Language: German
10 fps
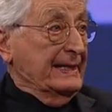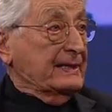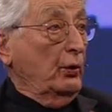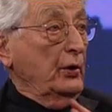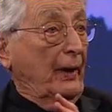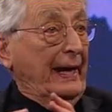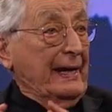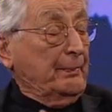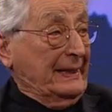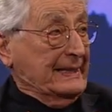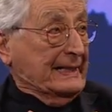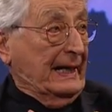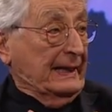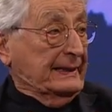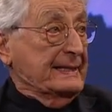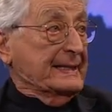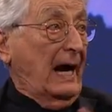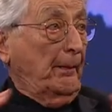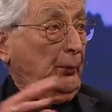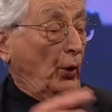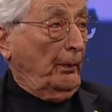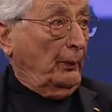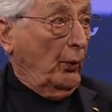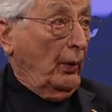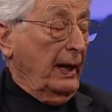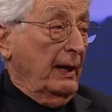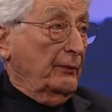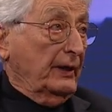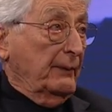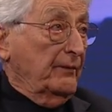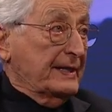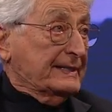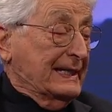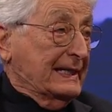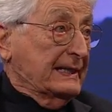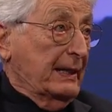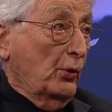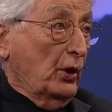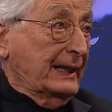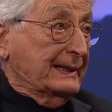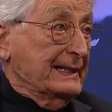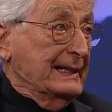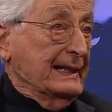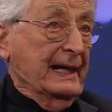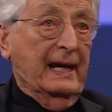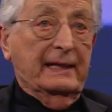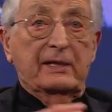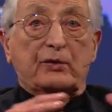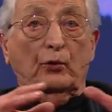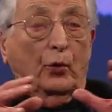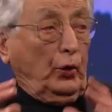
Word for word: Diese Überheblichkeit, diese Abkopplung von den westlichen Demokratien, diesen